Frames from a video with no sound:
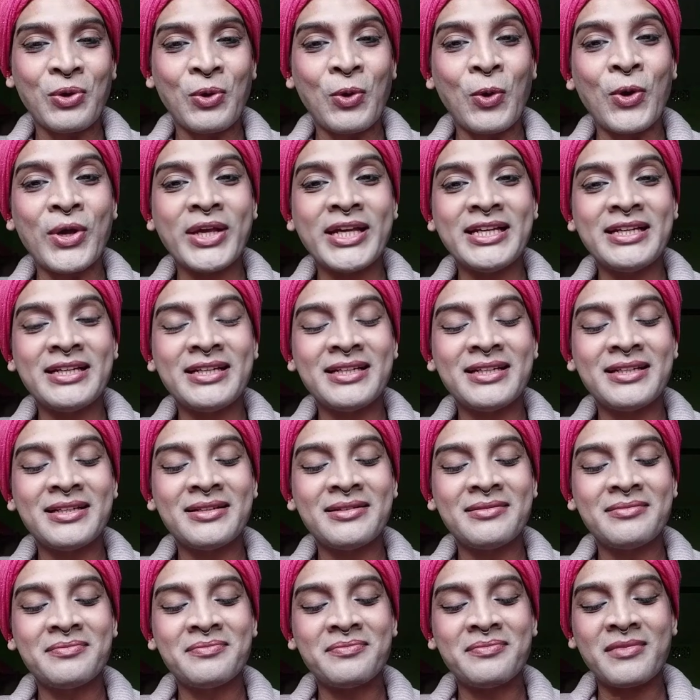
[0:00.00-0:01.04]
কই
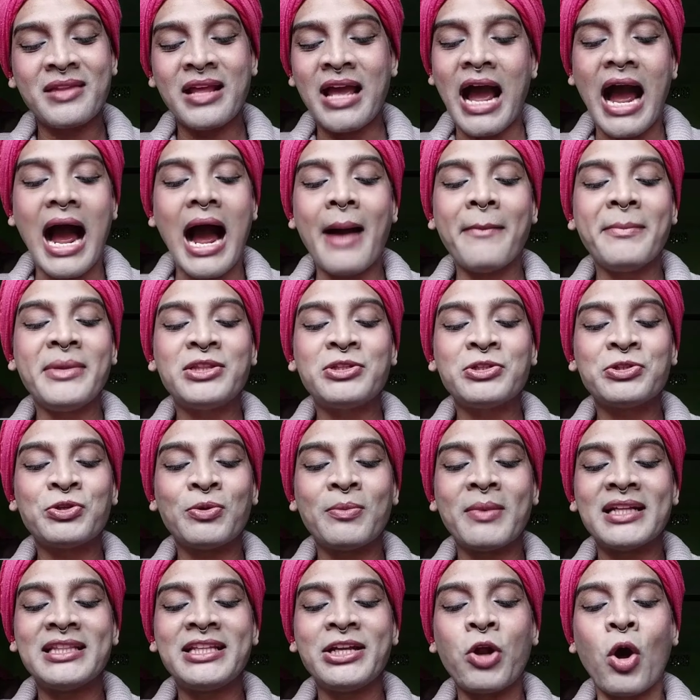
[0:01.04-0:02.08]
আমি তো
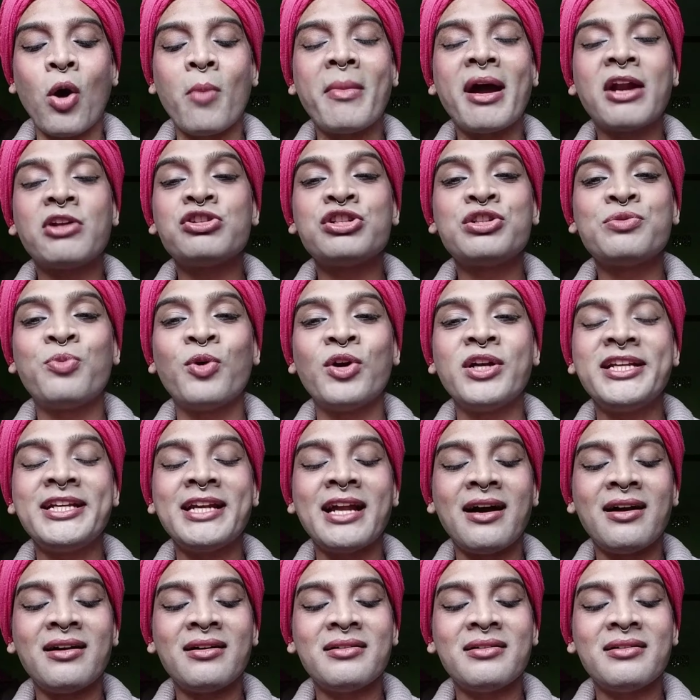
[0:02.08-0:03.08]
তোমাদের অমানুষ বলি না